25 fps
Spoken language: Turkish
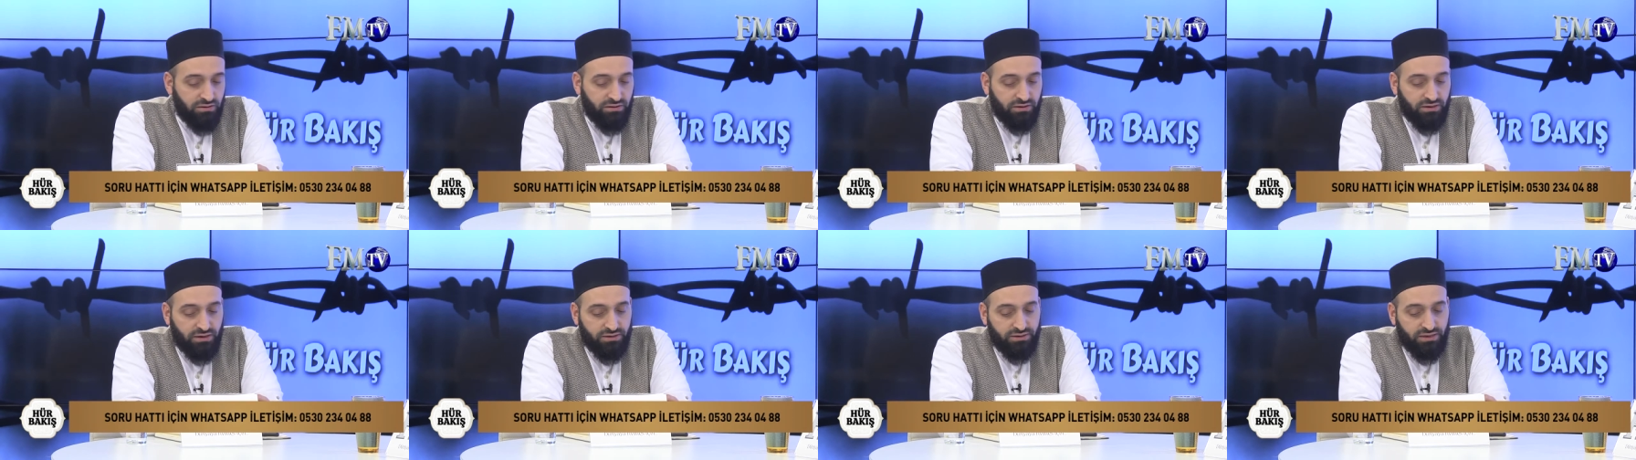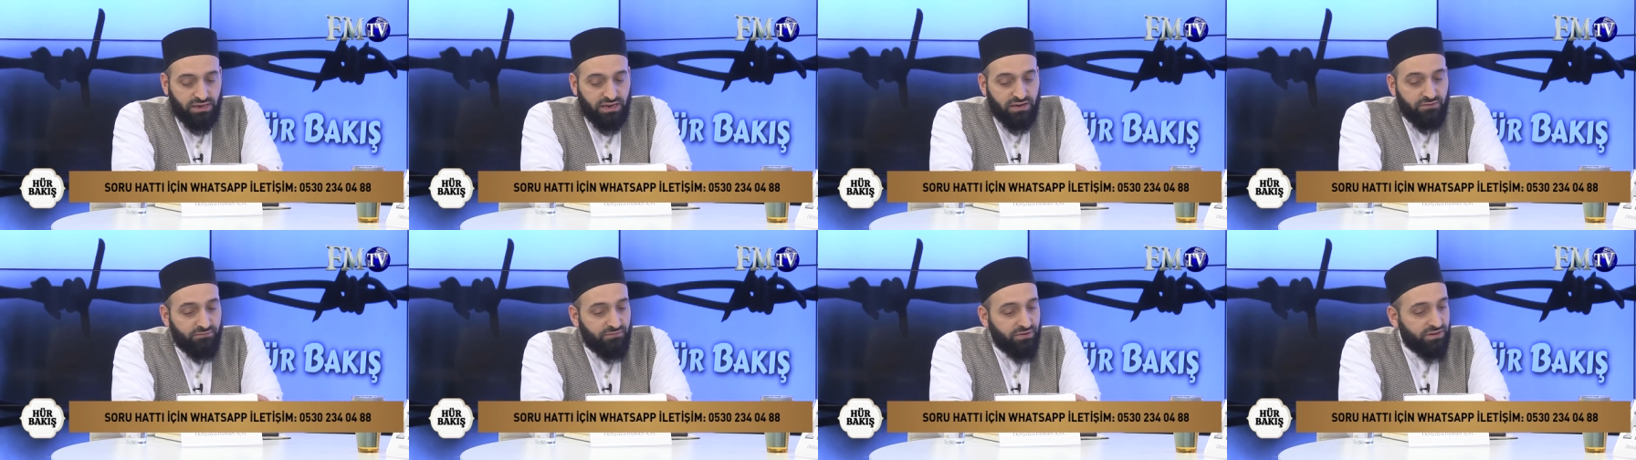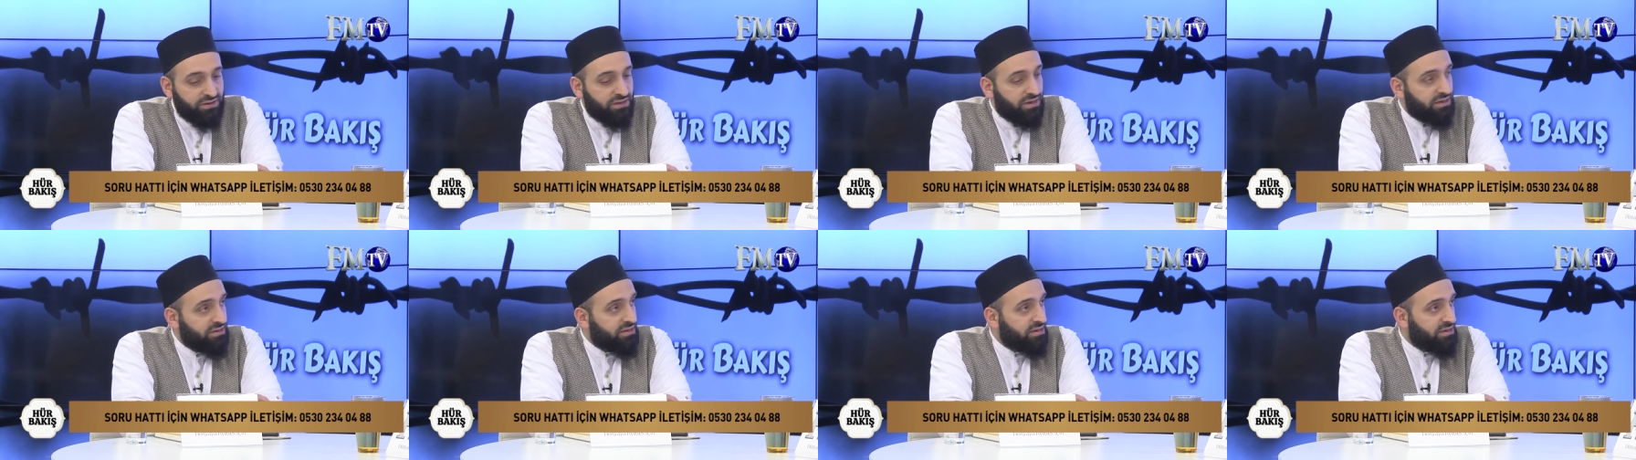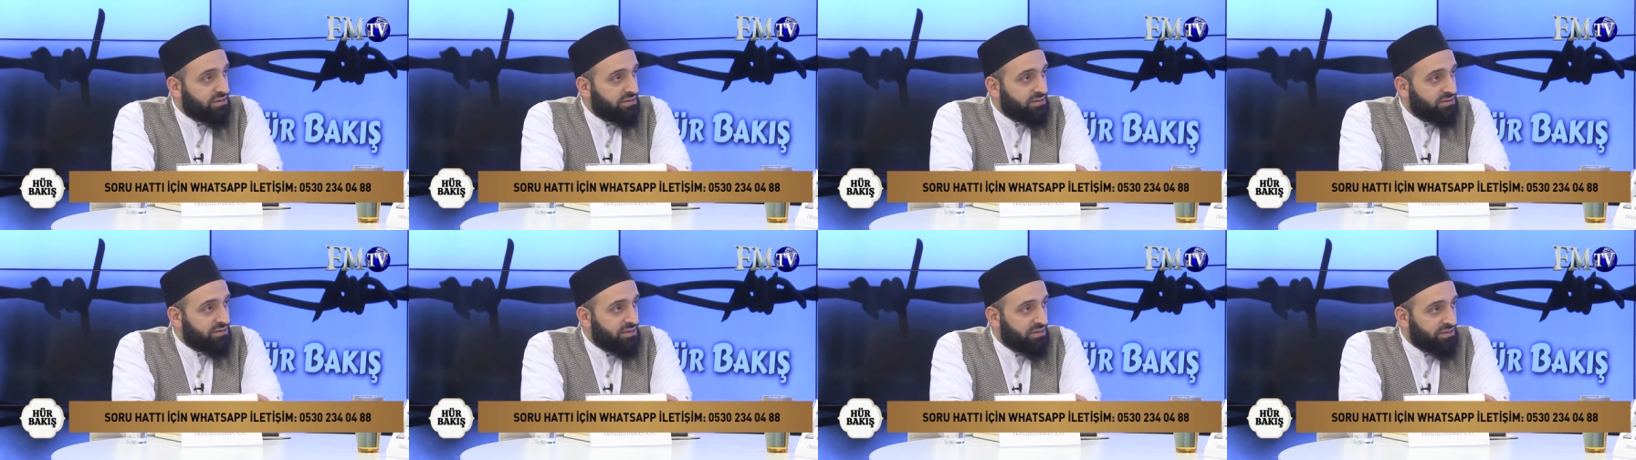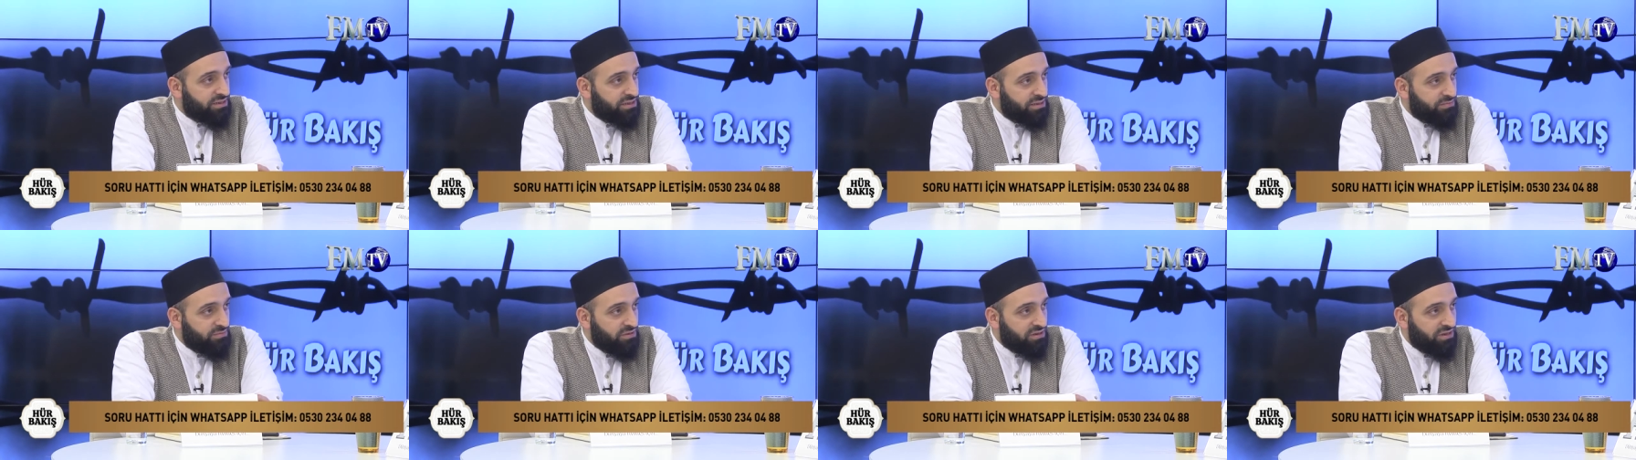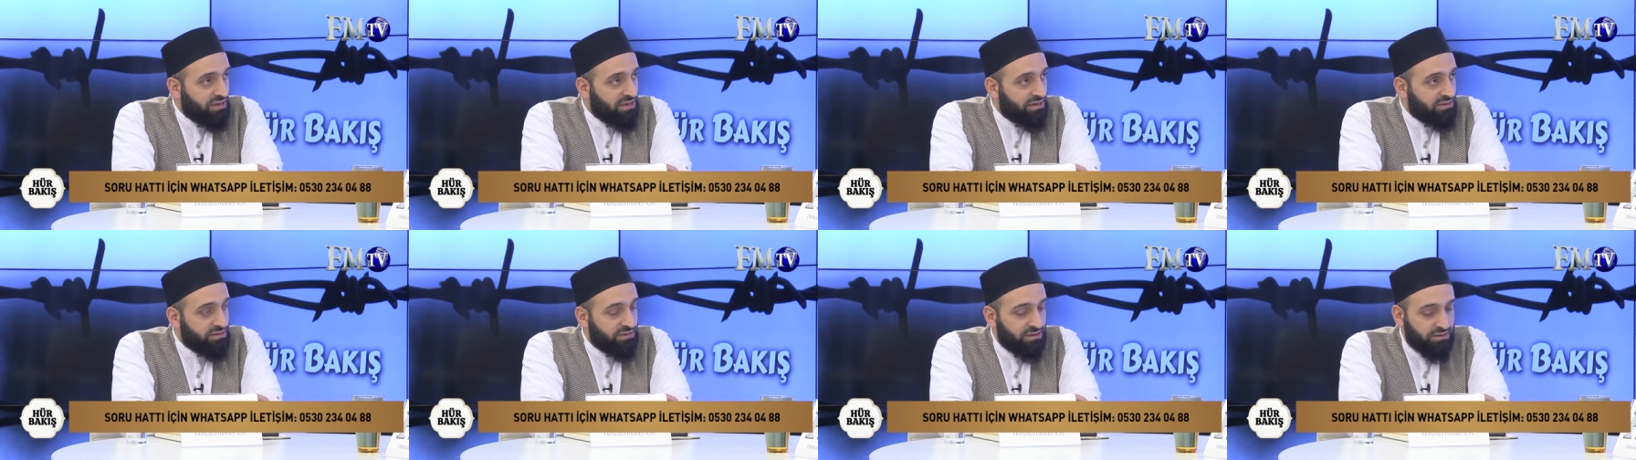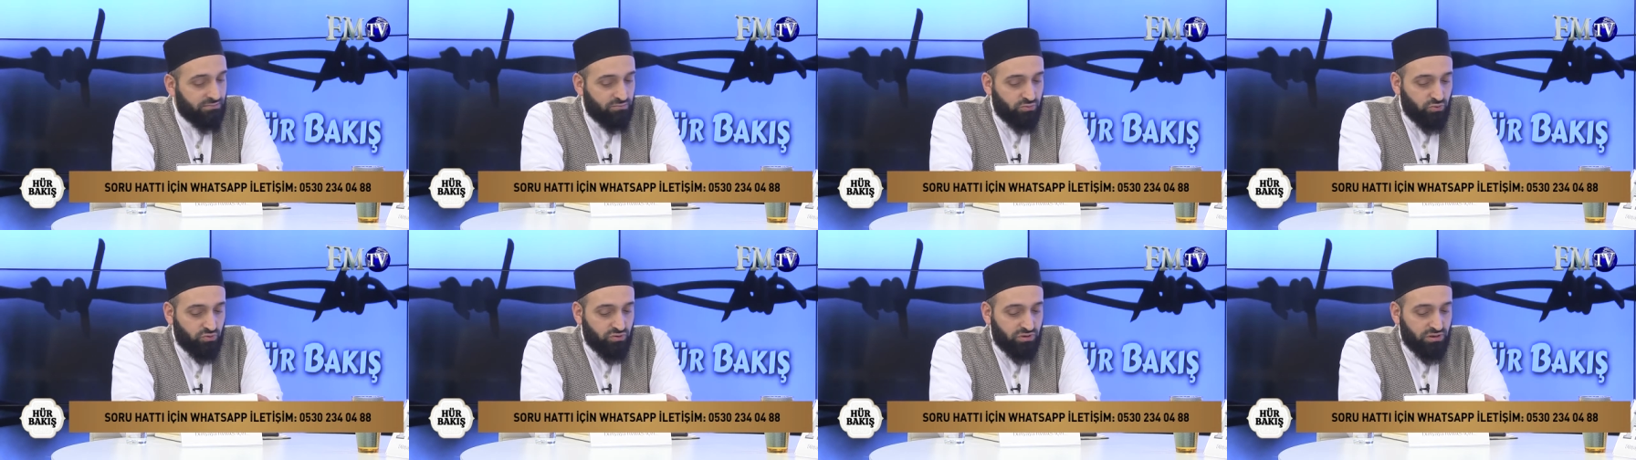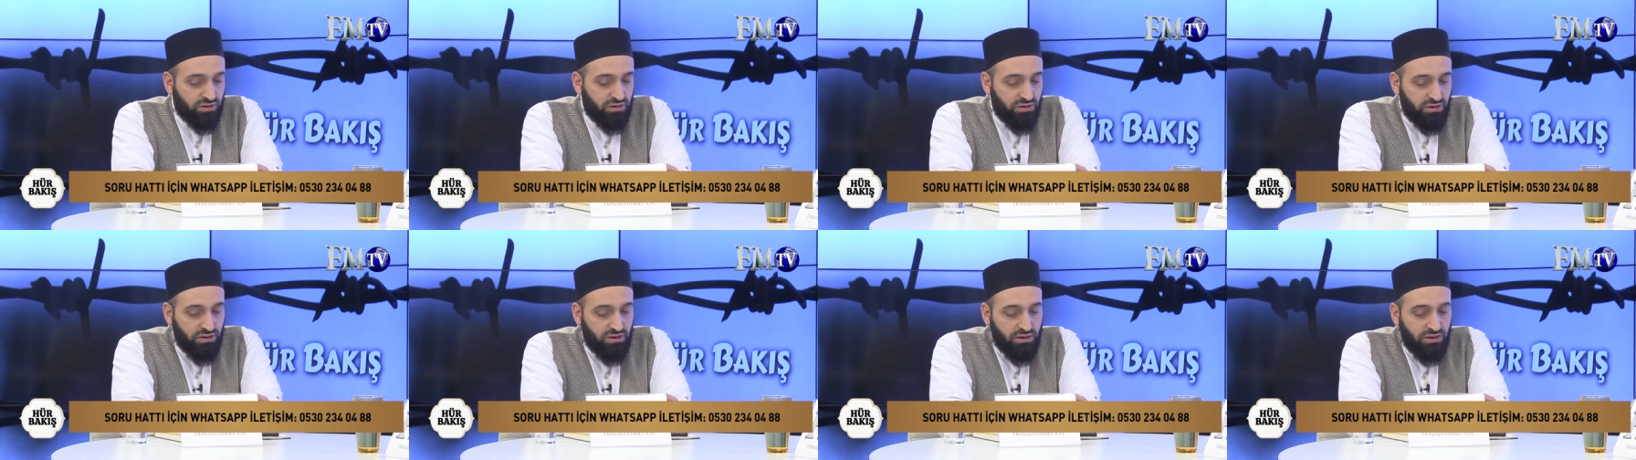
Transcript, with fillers: ya da en fedakar insan kimdi dersek burada